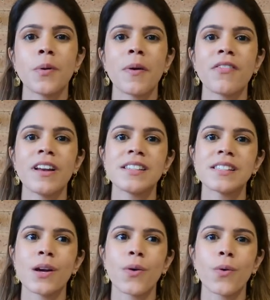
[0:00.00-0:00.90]
Meu pai
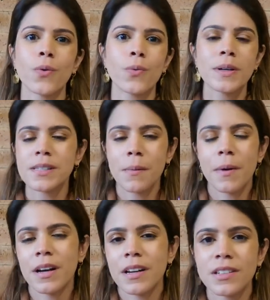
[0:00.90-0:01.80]
faleceu uma
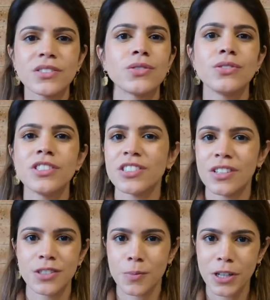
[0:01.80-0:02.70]
semana antes do Dia
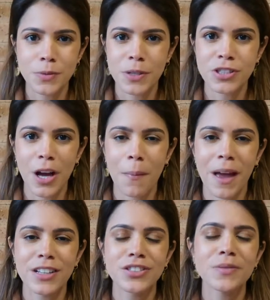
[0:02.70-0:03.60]
das Mães,
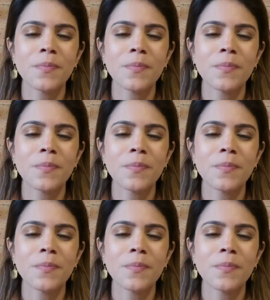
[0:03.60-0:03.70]
praticamente.